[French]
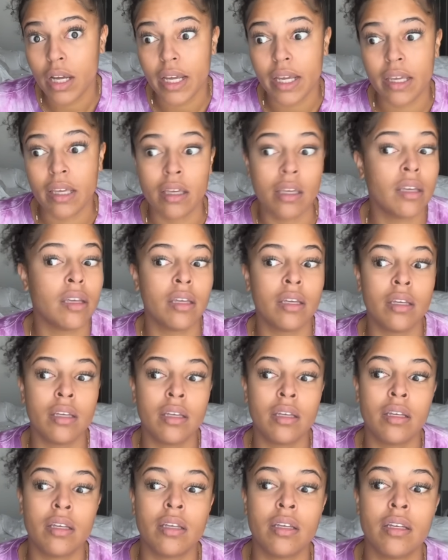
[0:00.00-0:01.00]

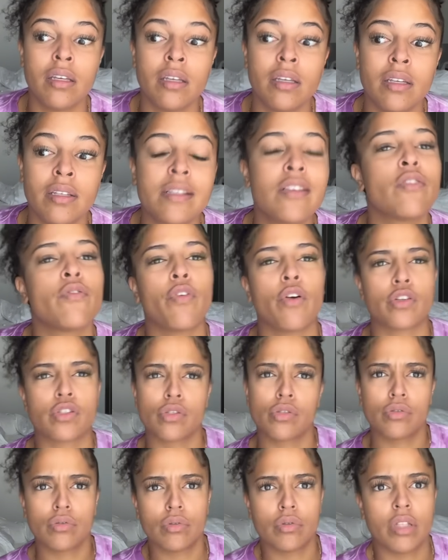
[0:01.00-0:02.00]
Et c'est une
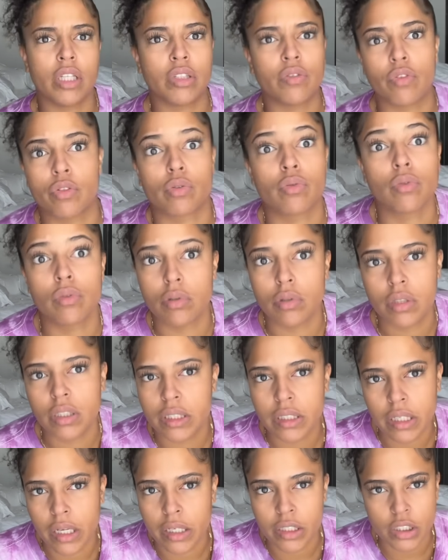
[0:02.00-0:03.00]
force d'être de toute façon
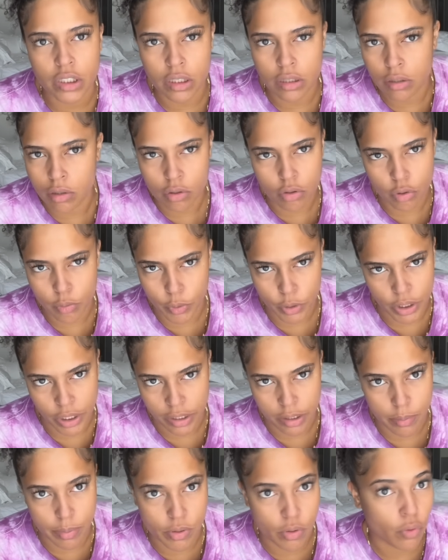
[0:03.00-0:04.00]
TDH euh, et d'être
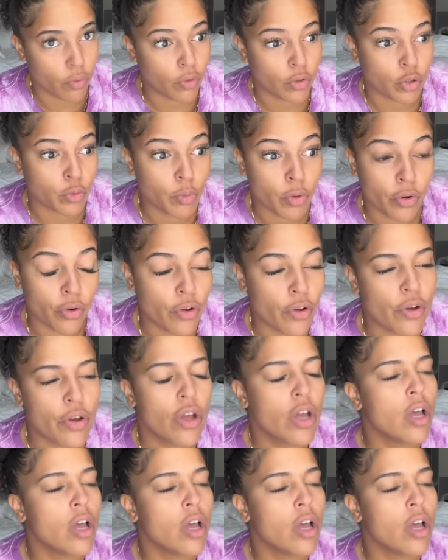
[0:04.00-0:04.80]
d'entrepreneuriat Parce que franchement, euh,